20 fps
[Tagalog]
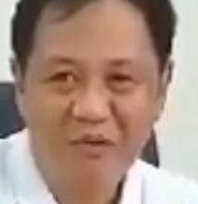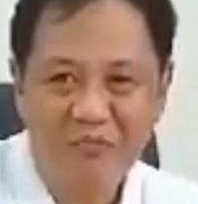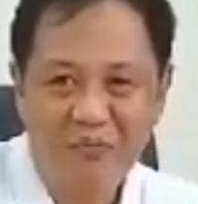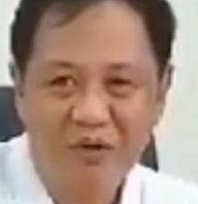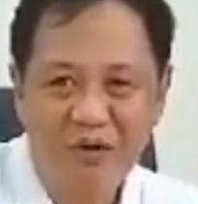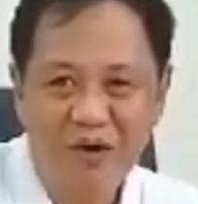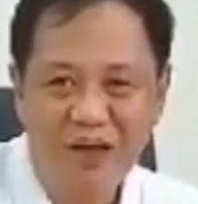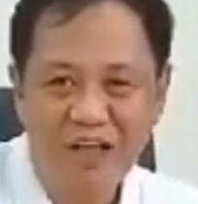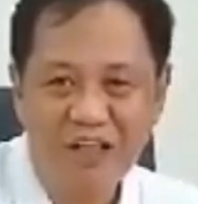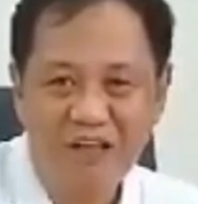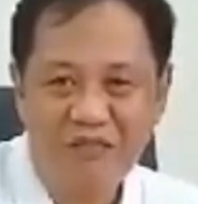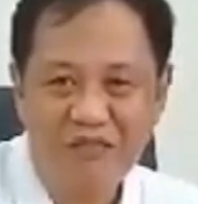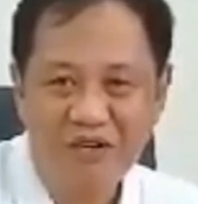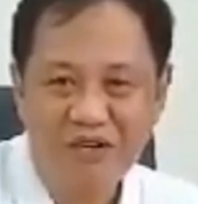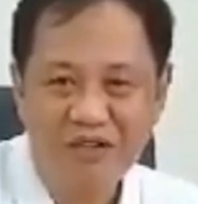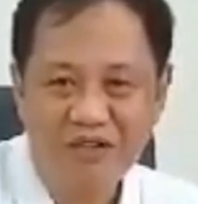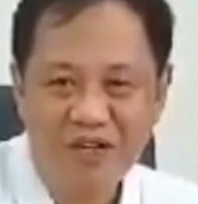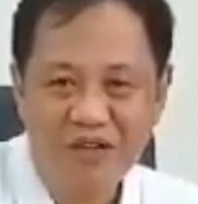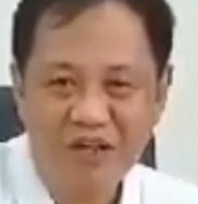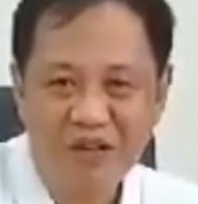more
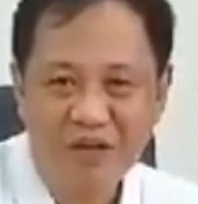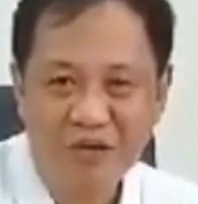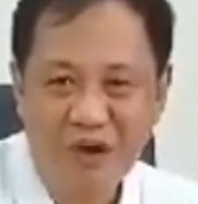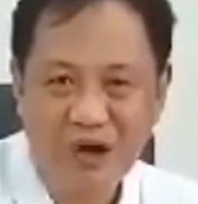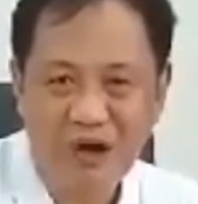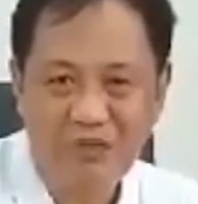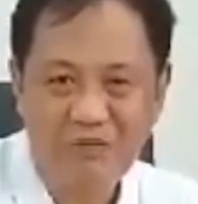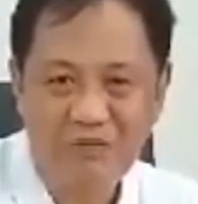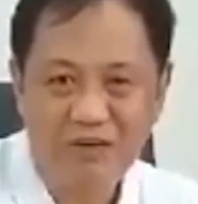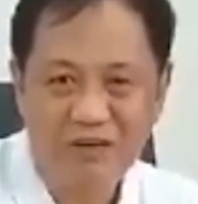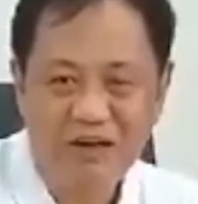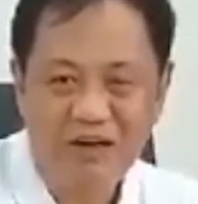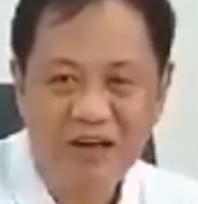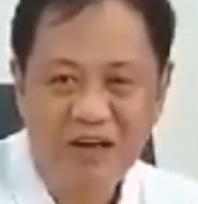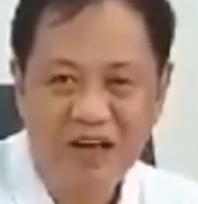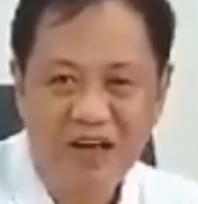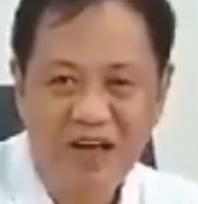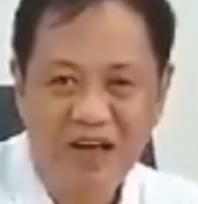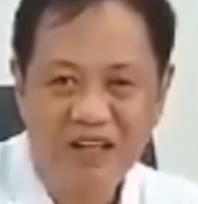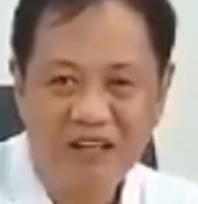anniversary to come
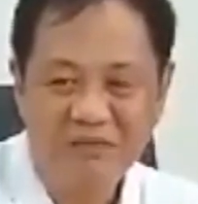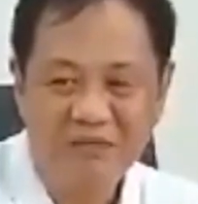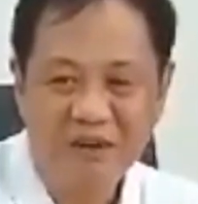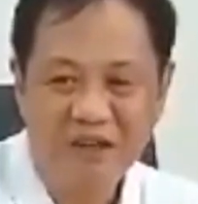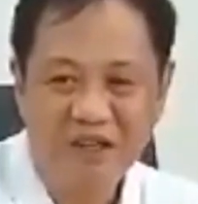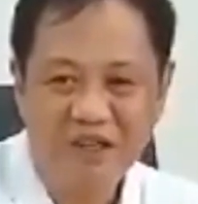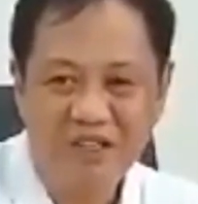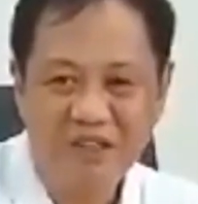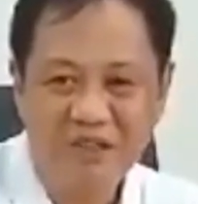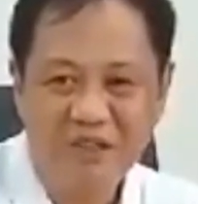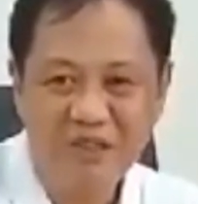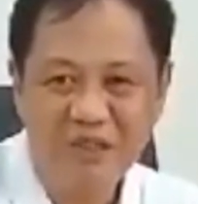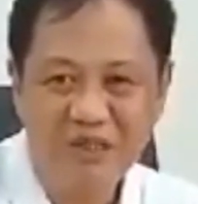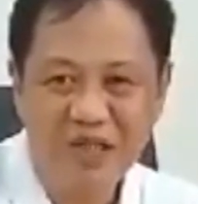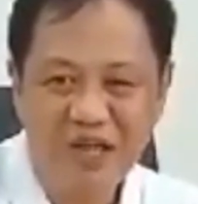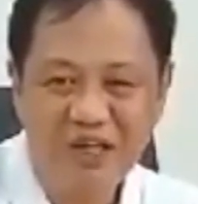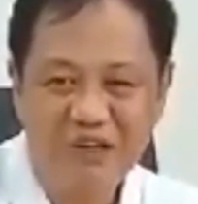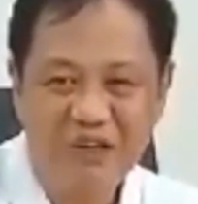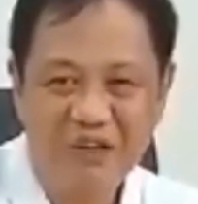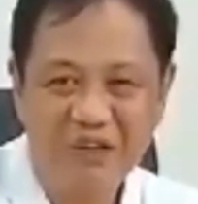at mag-enjoy
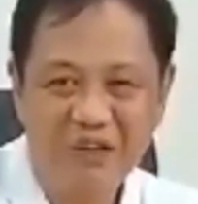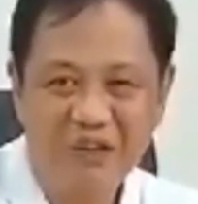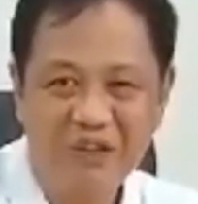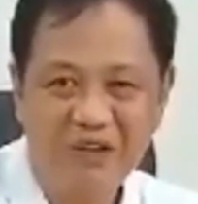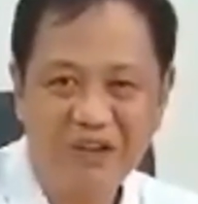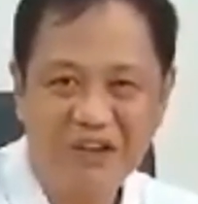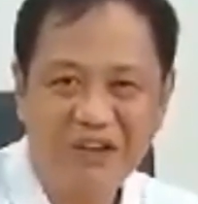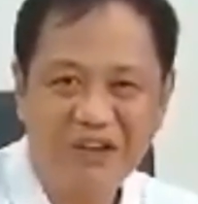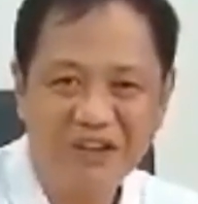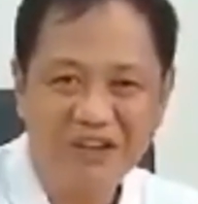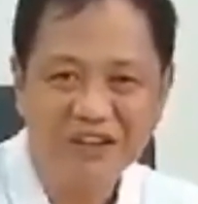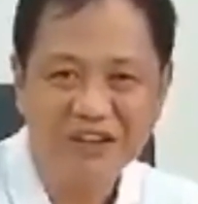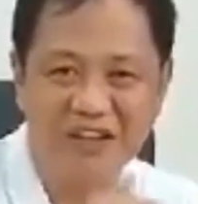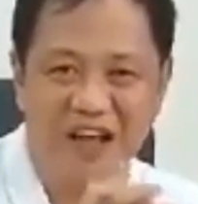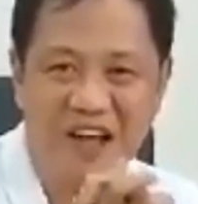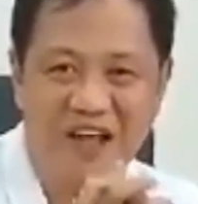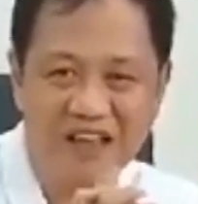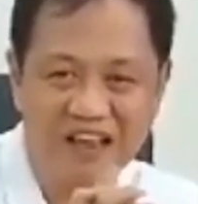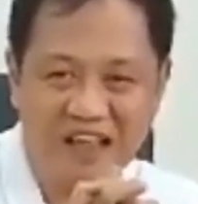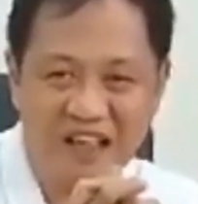tayo
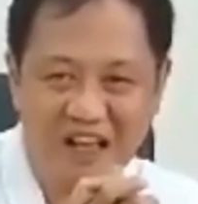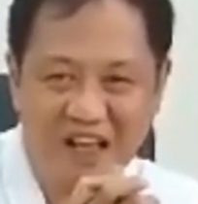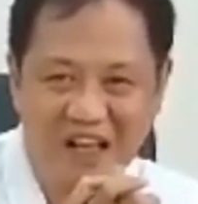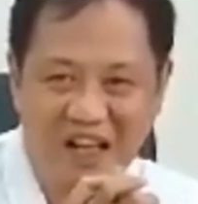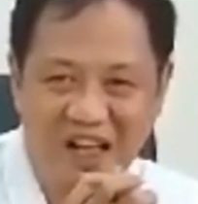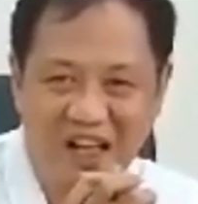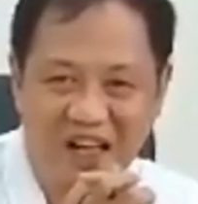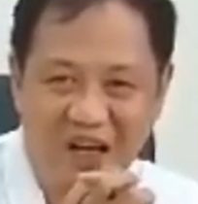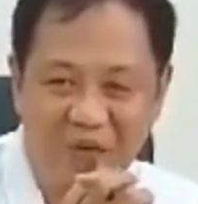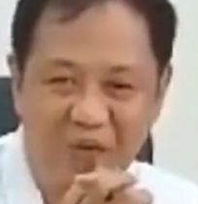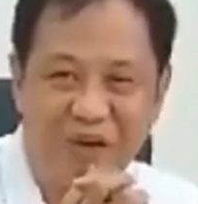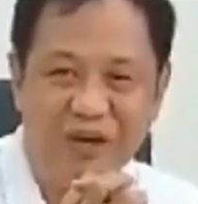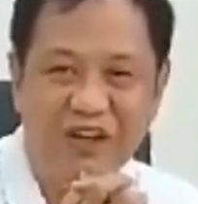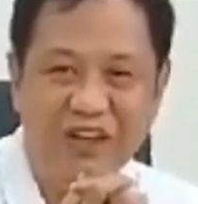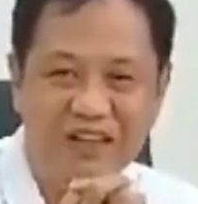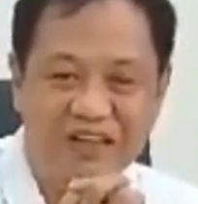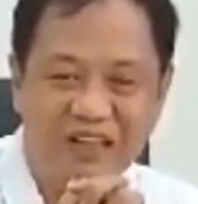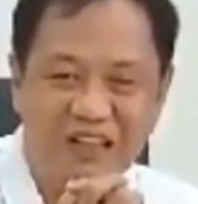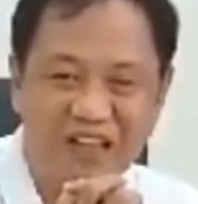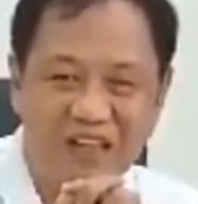sa ating uh,
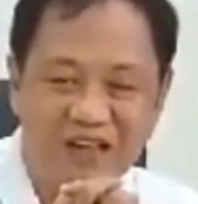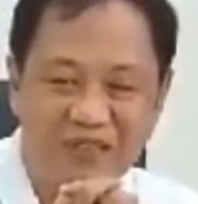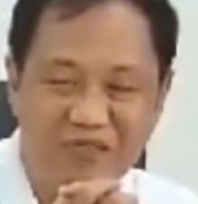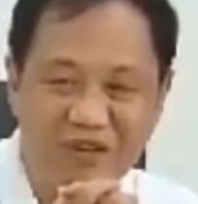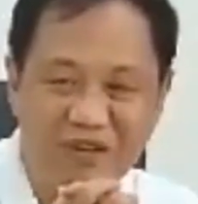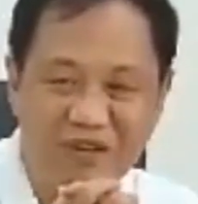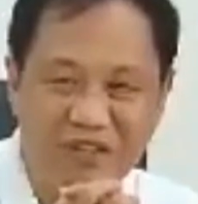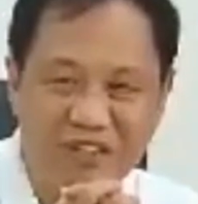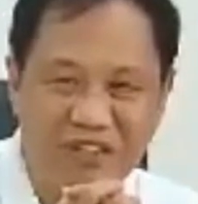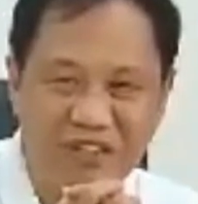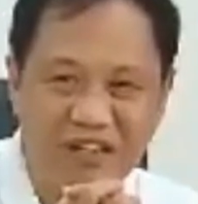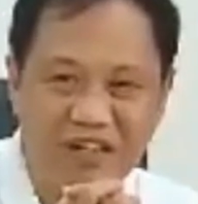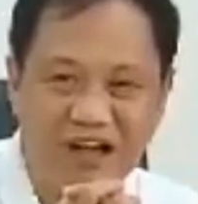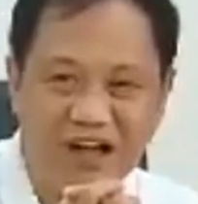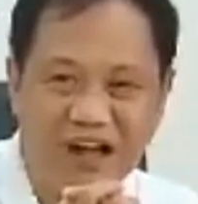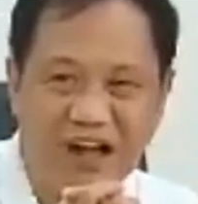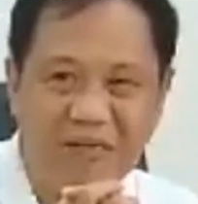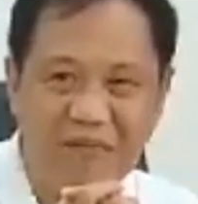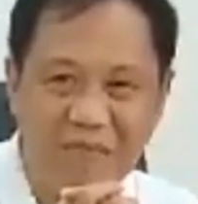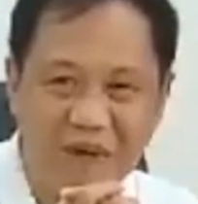quarantine anniversary
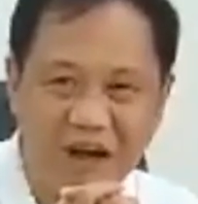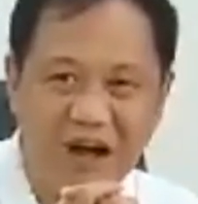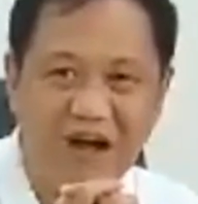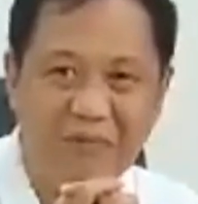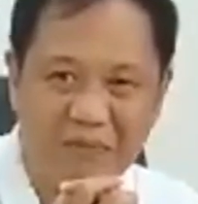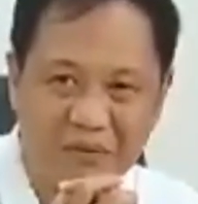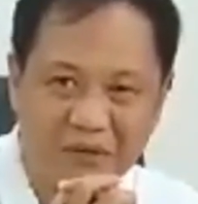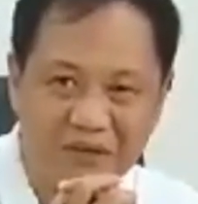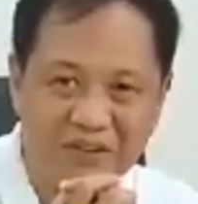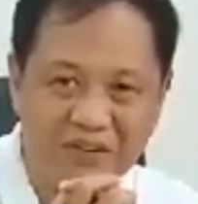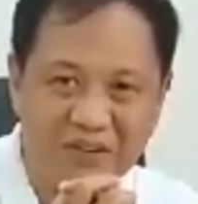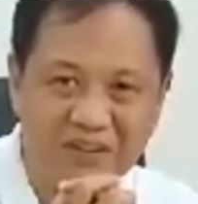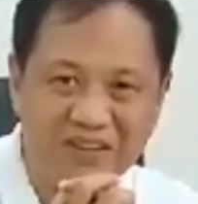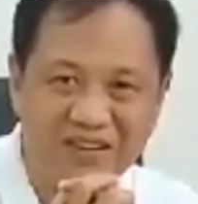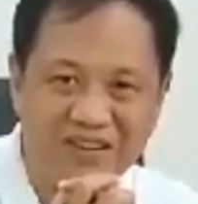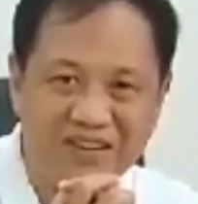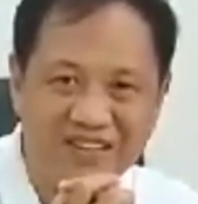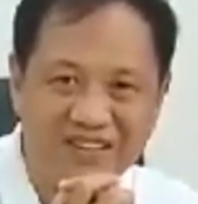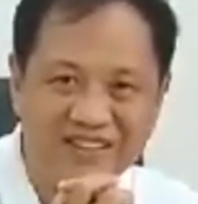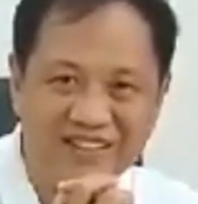at matapang.
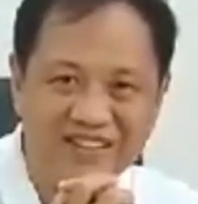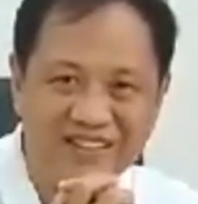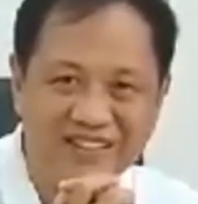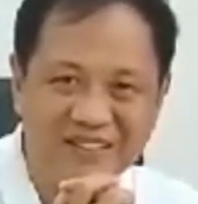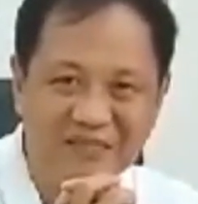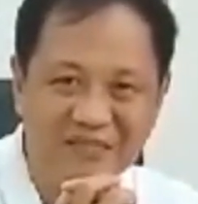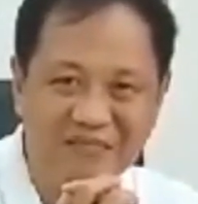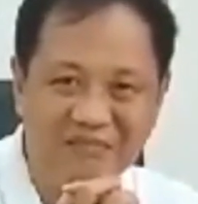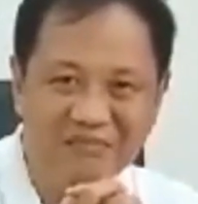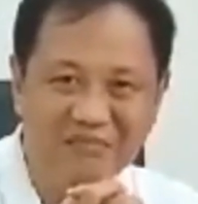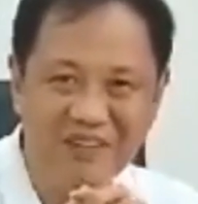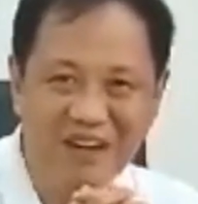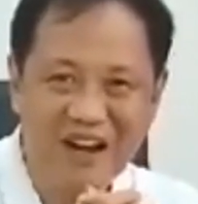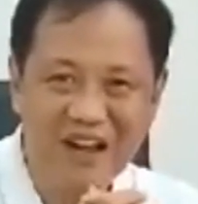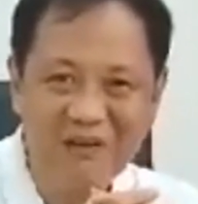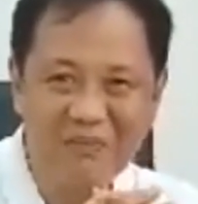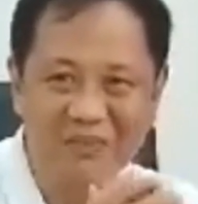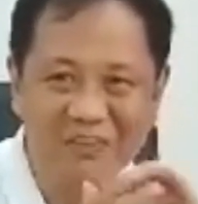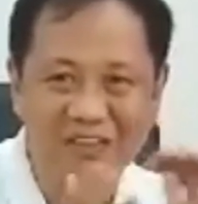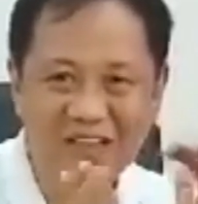
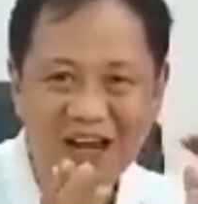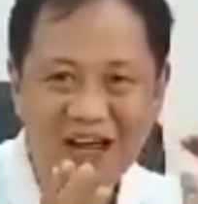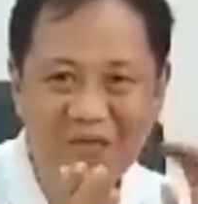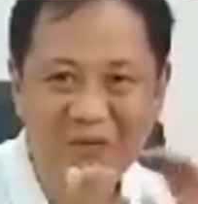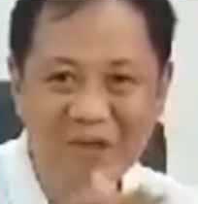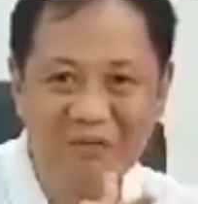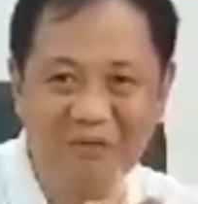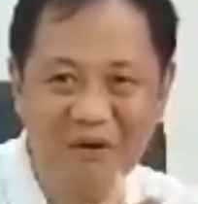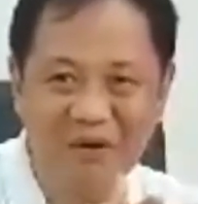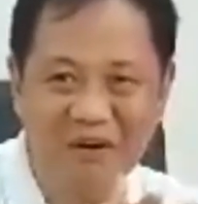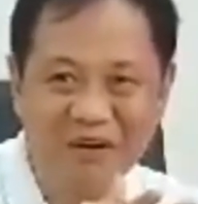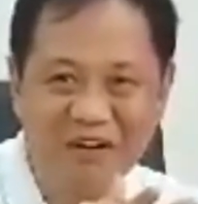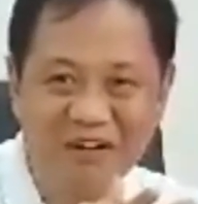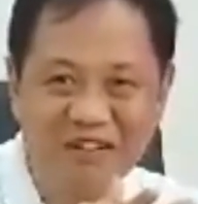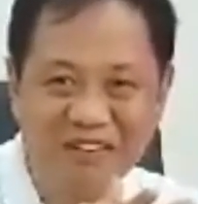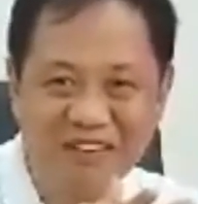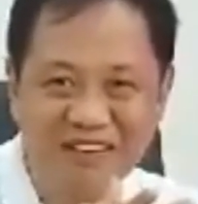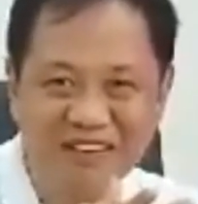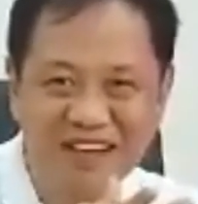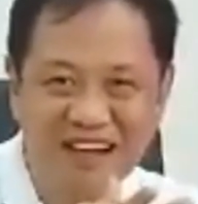Maraming salamat po
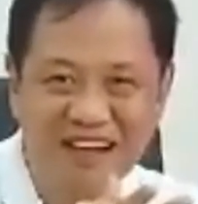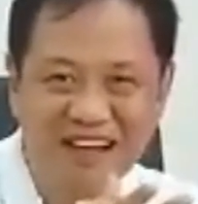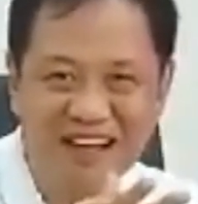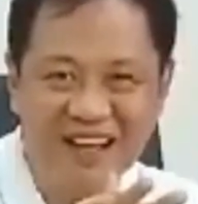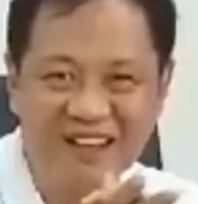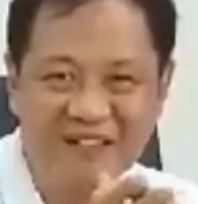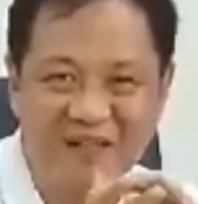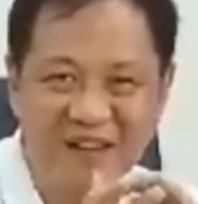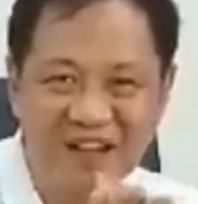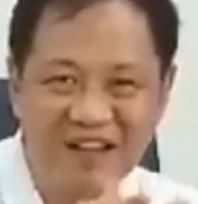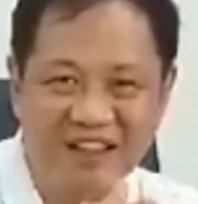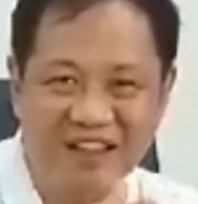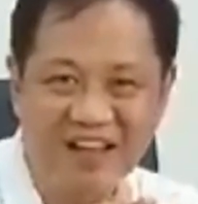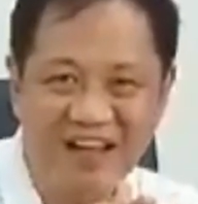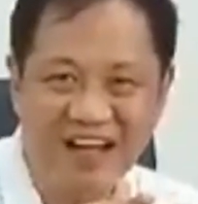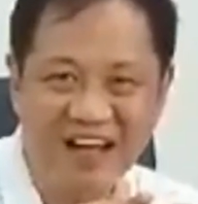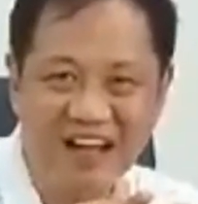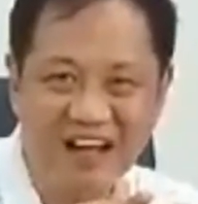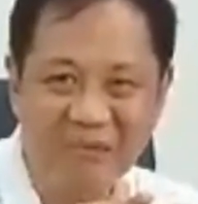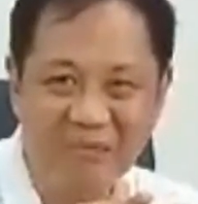at
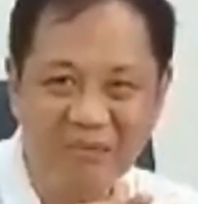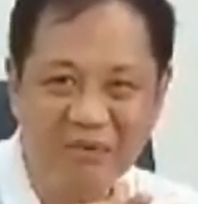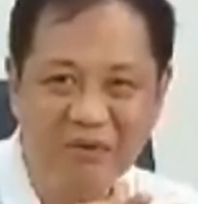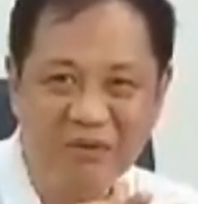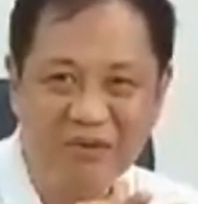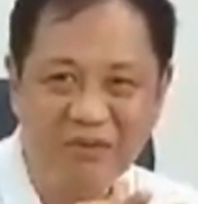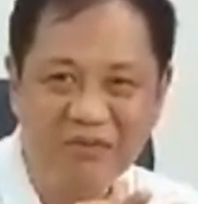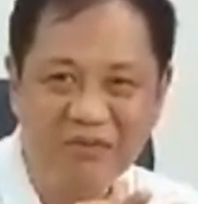magandang hapon,